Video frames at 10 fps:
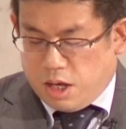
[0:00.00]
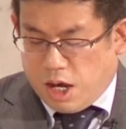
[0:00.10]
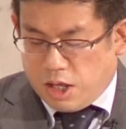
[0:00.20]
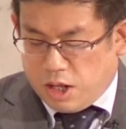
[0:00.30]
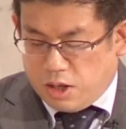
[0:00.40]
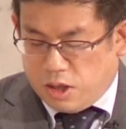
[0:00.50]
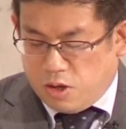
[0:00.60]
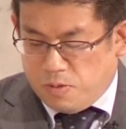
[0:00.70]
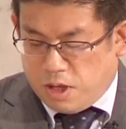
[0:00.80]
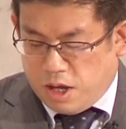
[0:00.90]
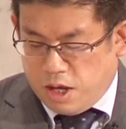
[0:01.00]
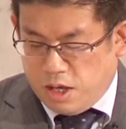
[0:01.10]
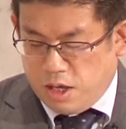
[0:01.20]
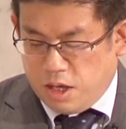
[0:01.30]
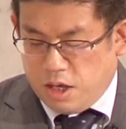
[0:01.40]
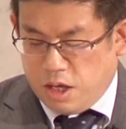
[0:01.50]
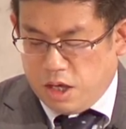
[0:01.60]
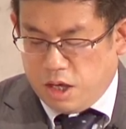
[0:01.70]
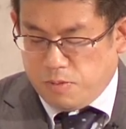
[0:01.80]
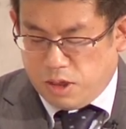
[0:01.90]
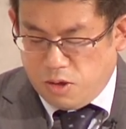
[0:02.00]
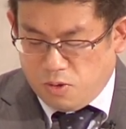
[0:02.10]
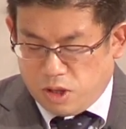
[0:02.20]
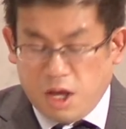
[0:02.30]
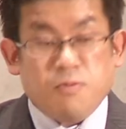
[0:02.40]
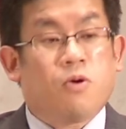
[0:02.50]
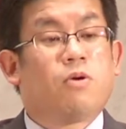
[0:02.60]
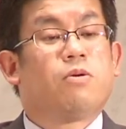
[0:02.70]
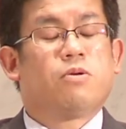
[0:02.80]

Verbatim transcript: 会社に勤めて、ミスをしても、